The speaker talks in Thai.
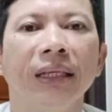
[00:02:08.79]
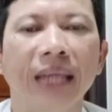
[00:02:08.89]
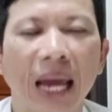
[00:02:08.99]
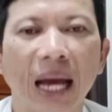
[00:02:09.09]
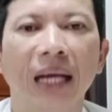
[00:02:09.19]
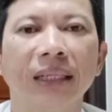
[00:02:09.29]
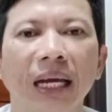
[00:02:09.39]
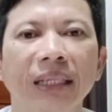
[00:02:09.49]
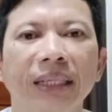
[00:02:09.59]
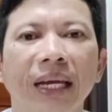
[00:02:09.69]
แจ้ง
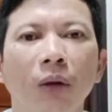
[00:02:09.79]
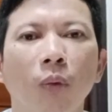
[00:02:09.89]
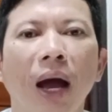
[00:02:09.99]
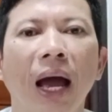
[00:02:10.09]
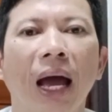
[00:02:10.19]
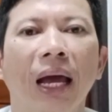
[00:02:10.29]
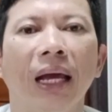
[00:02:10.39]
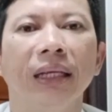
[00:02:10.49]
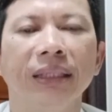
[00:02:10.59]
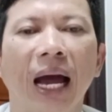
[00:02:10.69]
ชัดเจนว่า
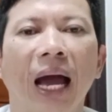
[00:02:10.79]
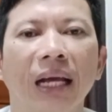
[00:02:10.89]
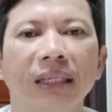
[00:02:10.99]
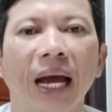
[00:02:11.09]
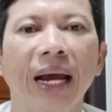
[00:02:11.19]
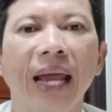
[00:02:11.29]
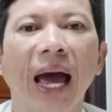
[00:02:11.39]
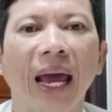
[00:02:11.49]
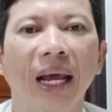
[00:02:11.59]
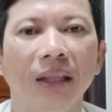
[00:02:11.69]
จะใช้
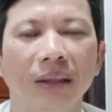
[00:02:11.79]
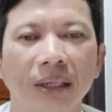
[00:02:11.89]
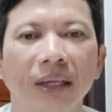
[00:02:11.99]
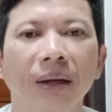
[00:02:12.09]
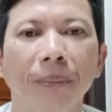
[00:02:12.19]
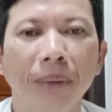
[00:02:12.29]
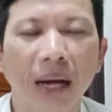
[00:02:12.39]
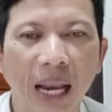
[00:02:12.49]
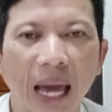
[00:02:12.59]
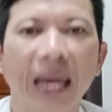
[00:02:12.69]
ได้ถึงเมื่
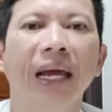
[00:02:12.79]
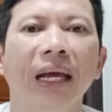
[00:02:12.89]
อไหร่